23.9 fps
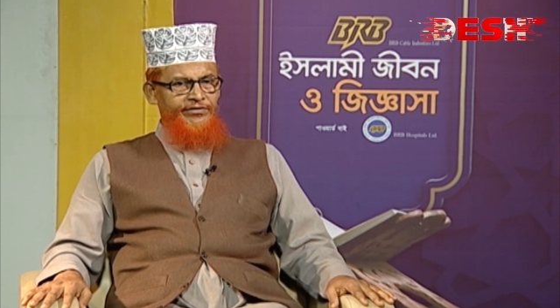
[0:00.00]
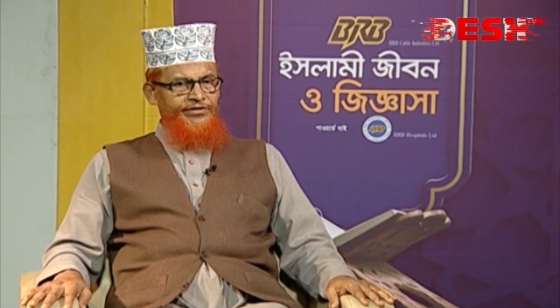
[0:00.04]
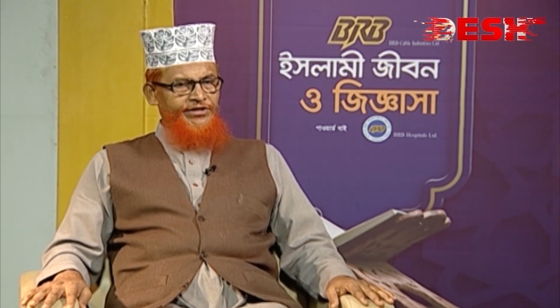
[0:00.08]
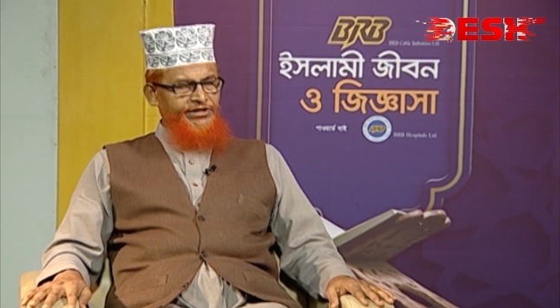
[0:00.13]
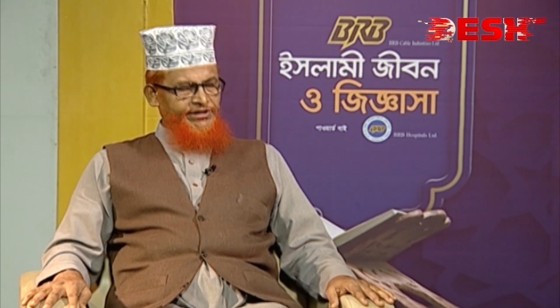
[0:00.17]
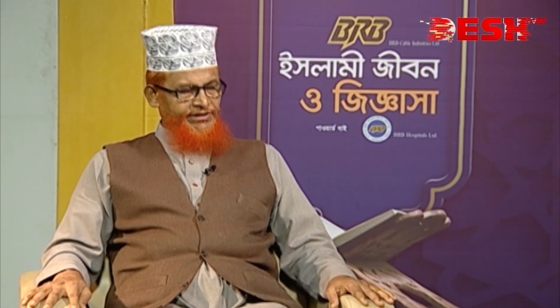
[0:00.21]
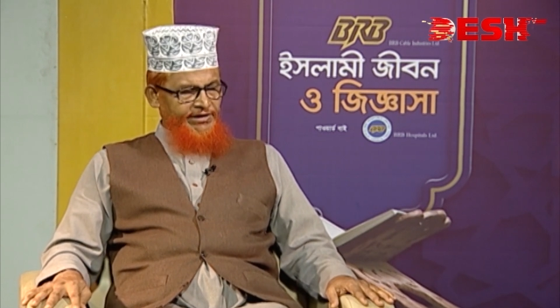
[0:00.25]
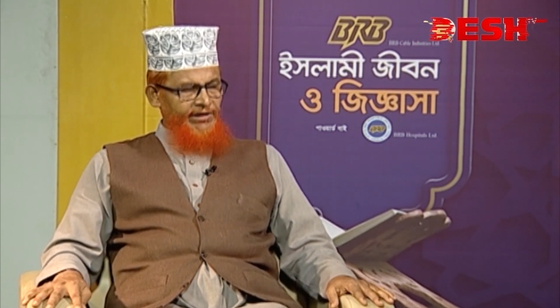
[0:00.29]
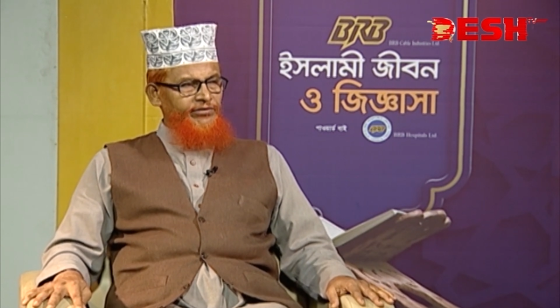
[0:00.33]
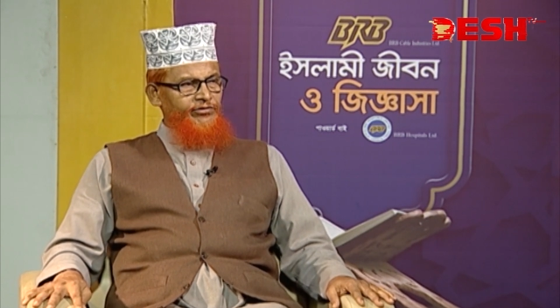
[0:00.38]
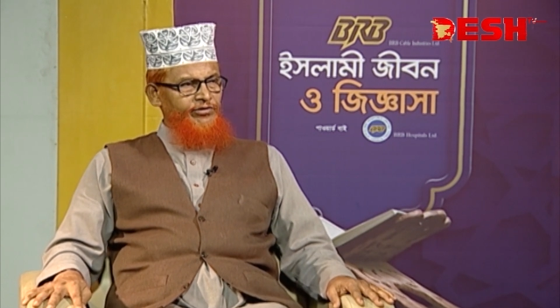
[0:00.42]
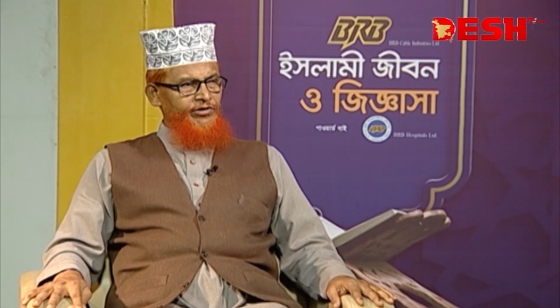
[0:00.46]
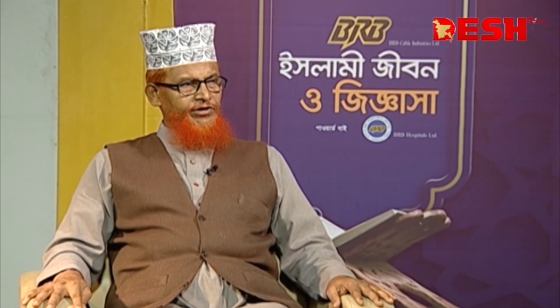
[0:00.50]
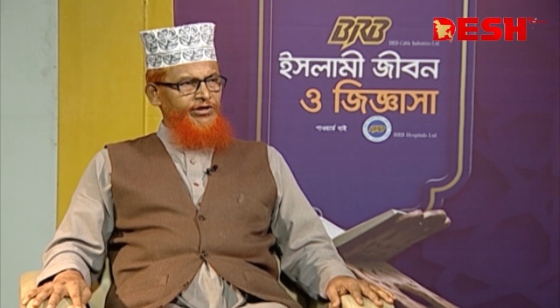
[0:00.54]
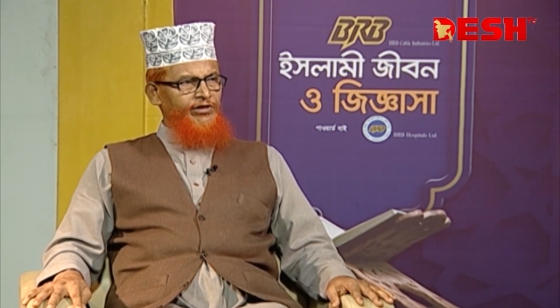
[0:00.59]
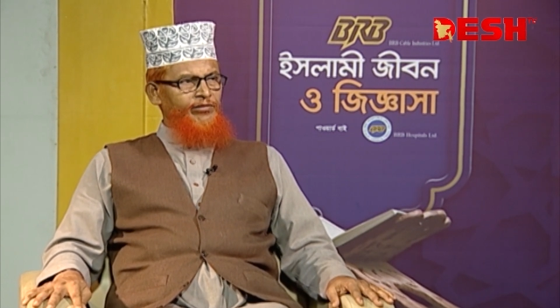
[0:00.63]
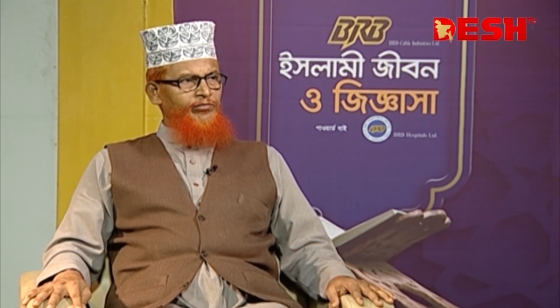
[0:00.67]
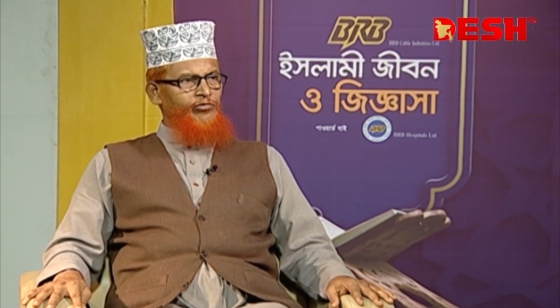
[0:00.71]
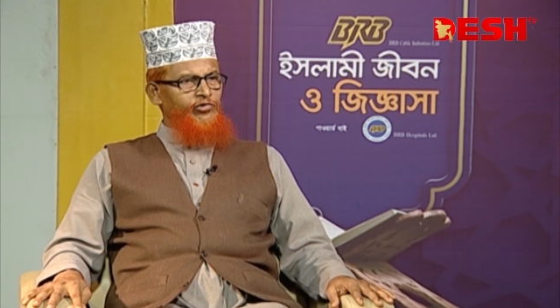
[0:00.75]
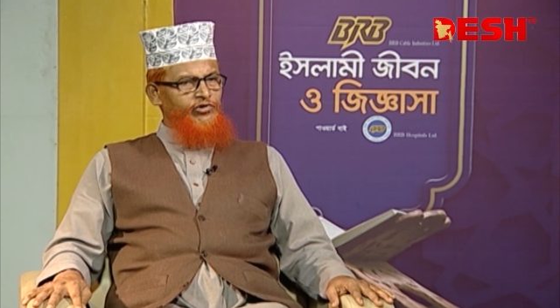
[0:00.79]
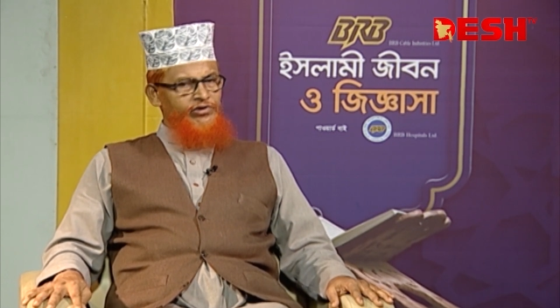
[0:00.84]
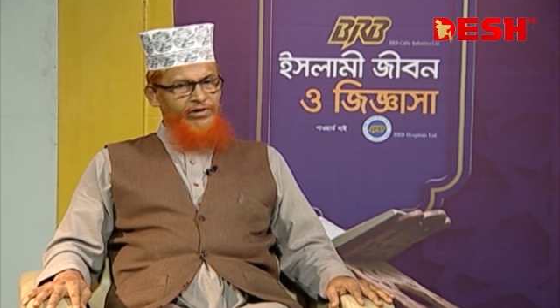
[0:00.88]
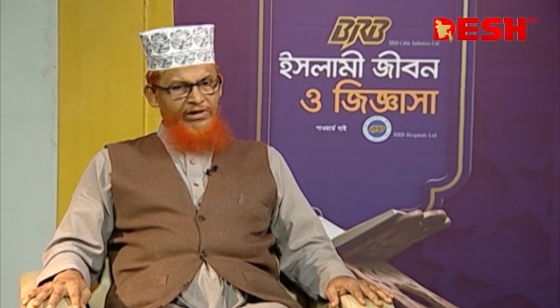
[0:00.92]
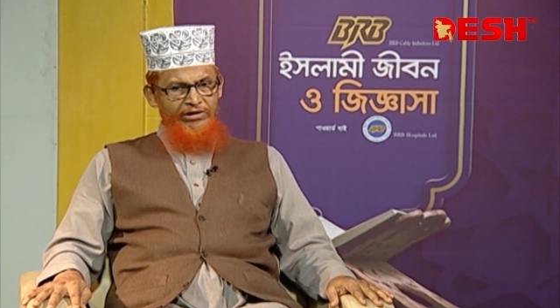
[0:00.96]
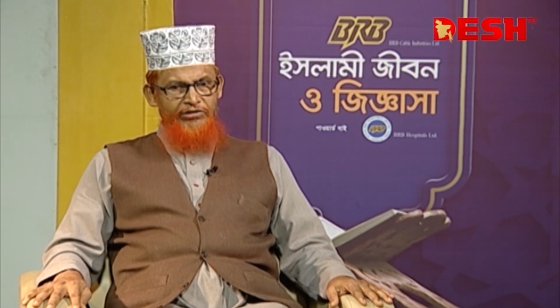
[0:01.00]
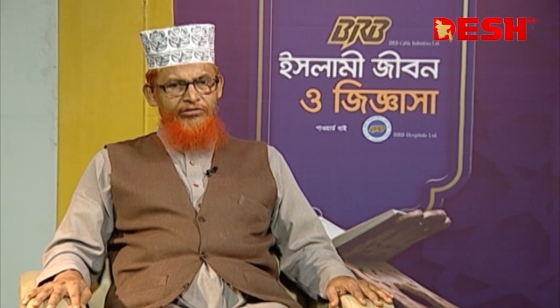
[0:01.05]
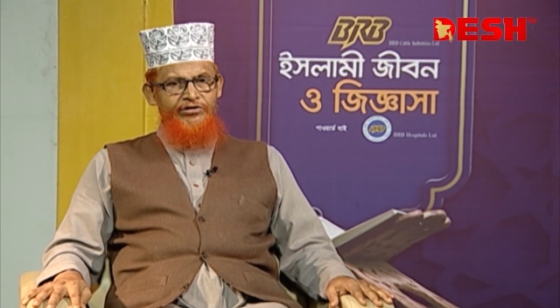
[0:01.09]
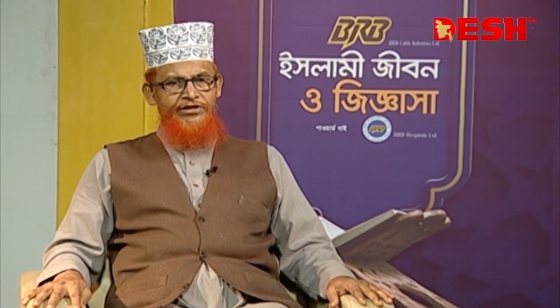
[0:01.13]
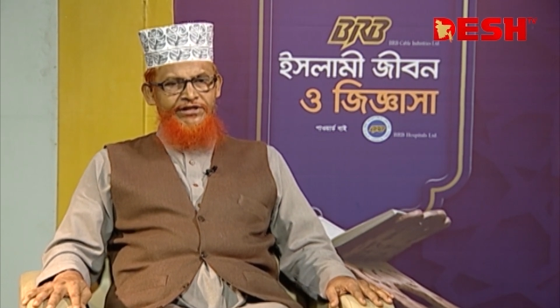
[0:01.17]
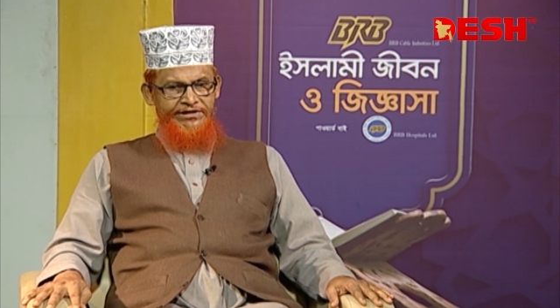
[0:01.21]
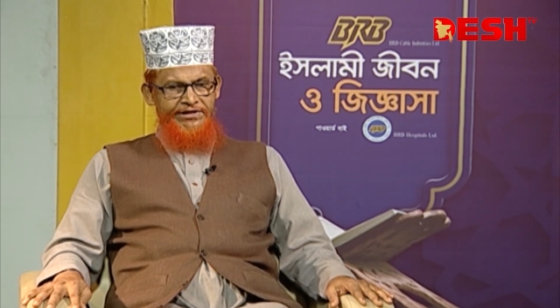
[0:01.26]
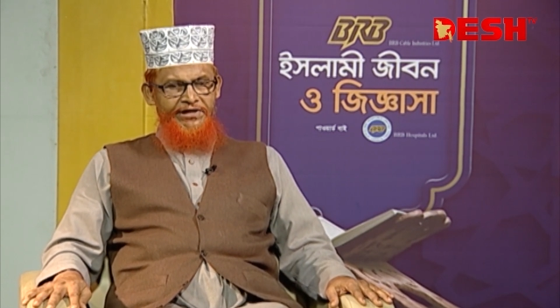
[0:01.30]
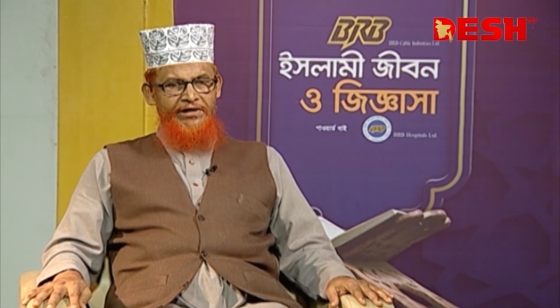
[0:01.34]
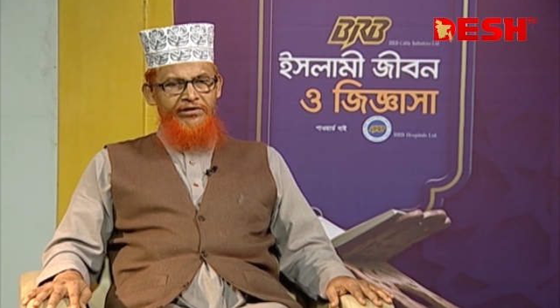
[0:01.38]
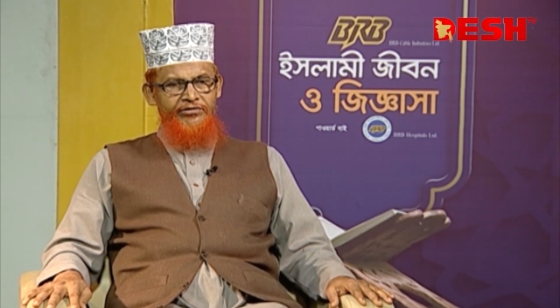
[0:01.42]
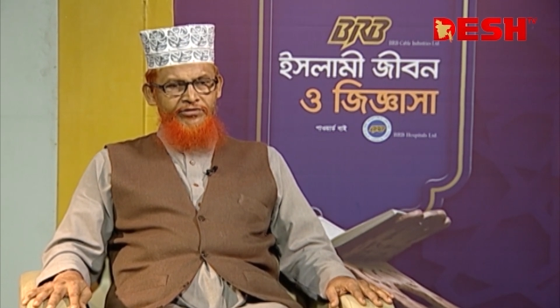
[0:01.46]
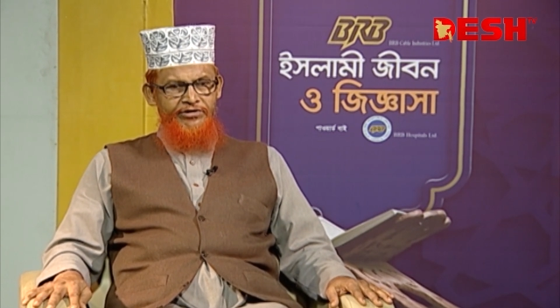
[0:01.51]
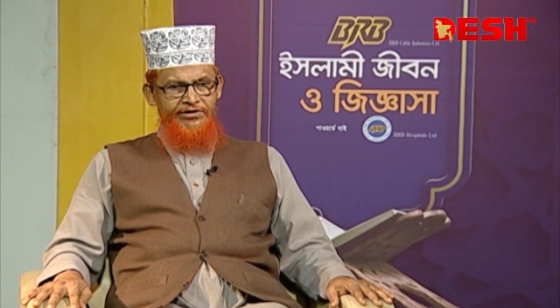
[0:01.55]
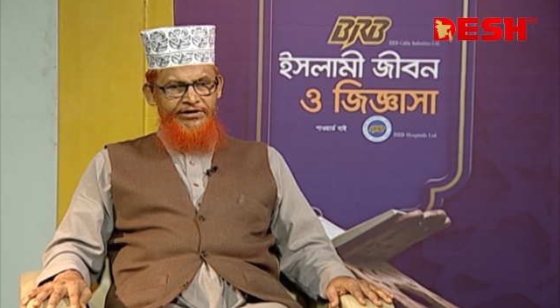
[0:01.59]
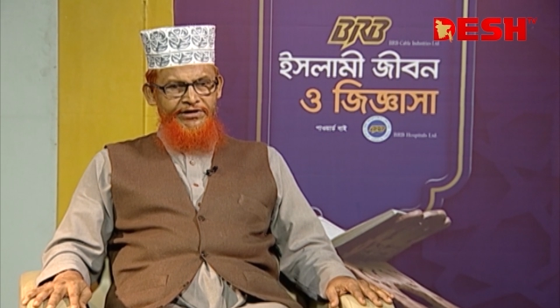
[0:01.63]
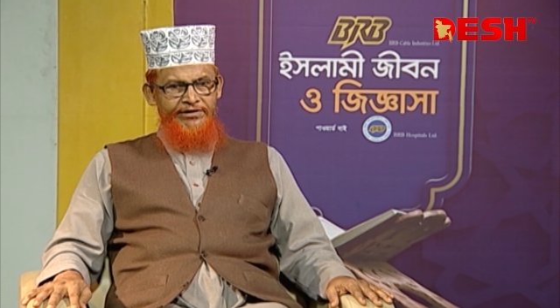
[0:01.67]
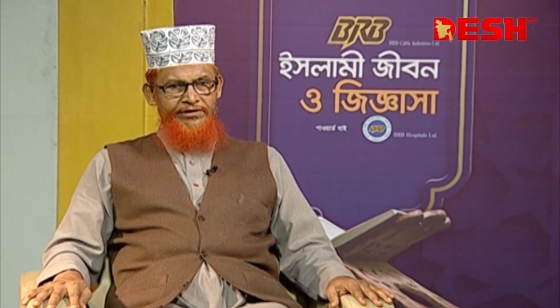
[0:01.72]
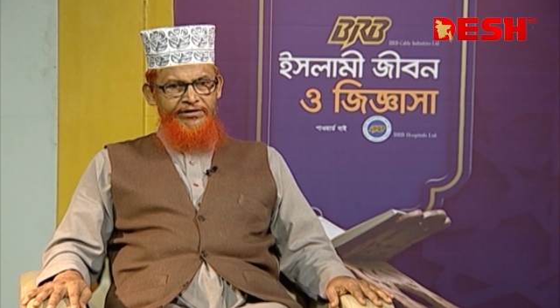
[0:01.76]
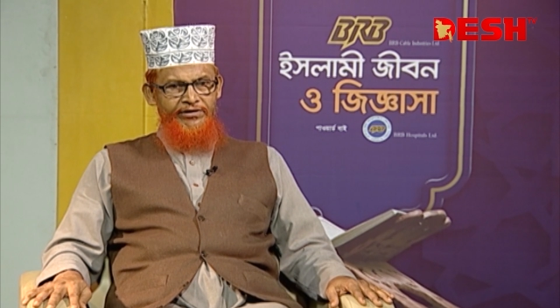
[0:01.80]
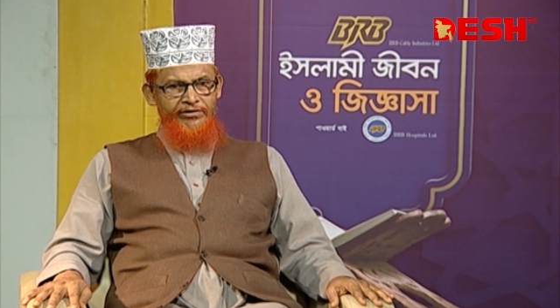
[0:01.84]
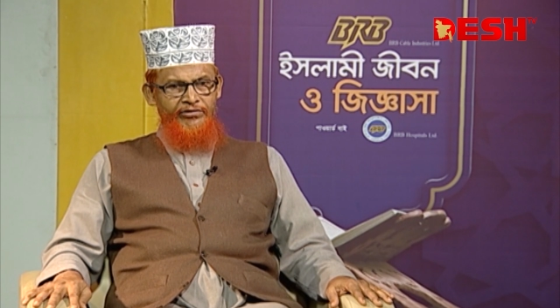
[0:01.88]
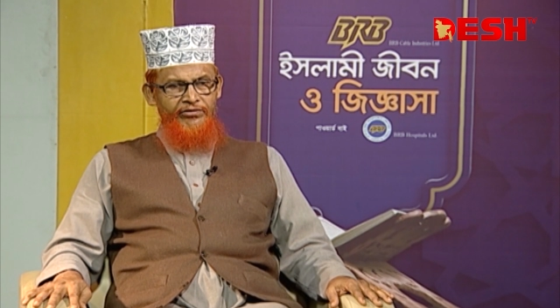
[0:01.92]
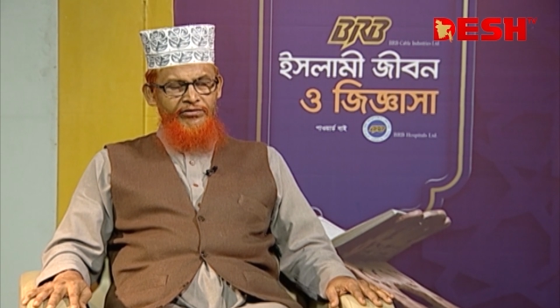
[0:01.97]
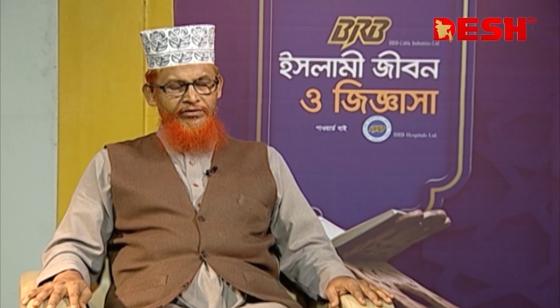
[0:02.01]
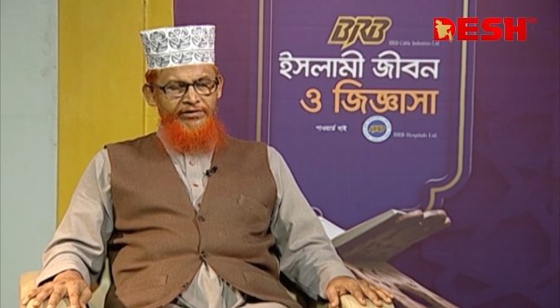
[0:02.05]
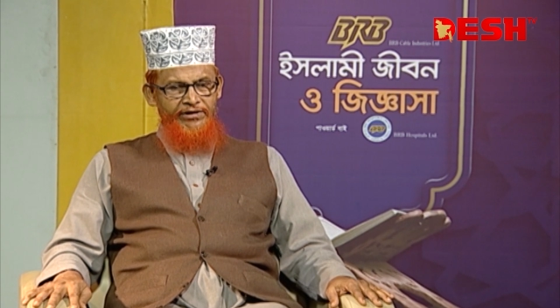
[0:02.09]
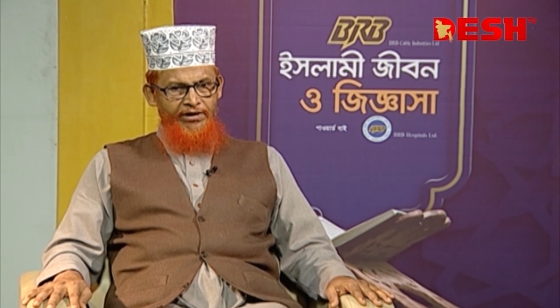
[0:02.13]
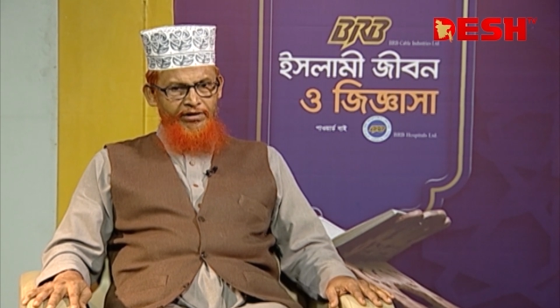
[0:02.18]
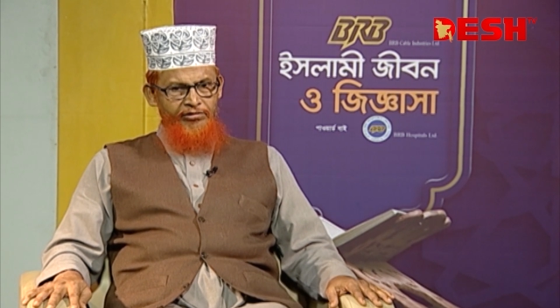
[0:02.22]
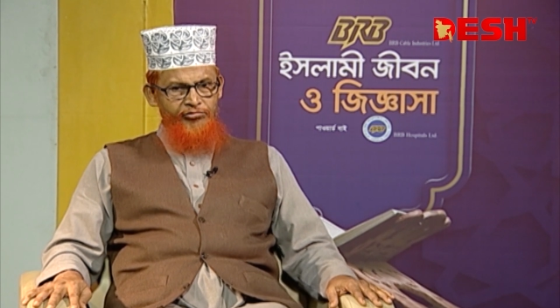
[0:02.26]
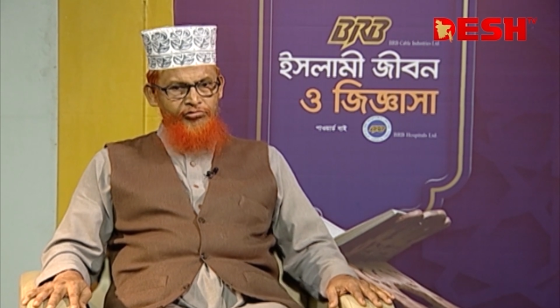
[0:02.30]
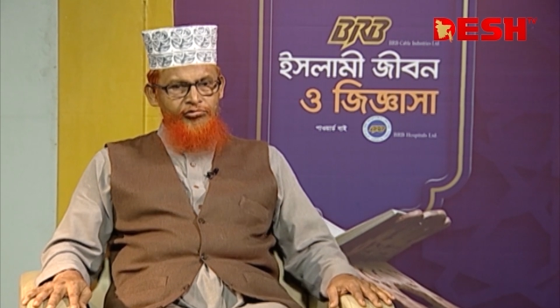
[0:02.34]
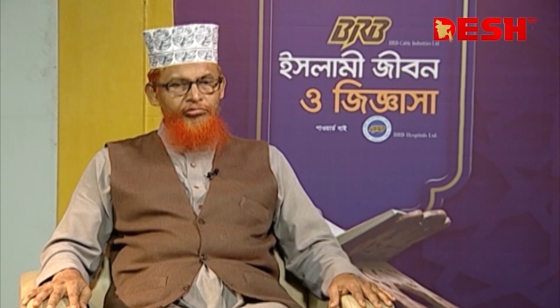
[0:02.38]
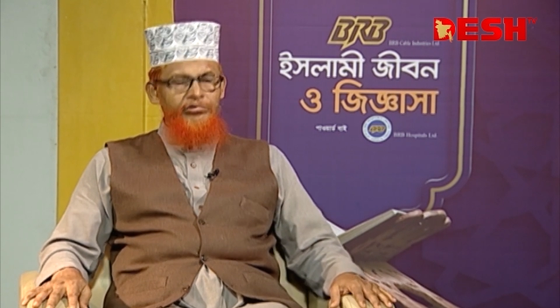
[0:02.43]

চেষ্টা করছেন বোঝানোর চেষ্টা করছেন তখন তারা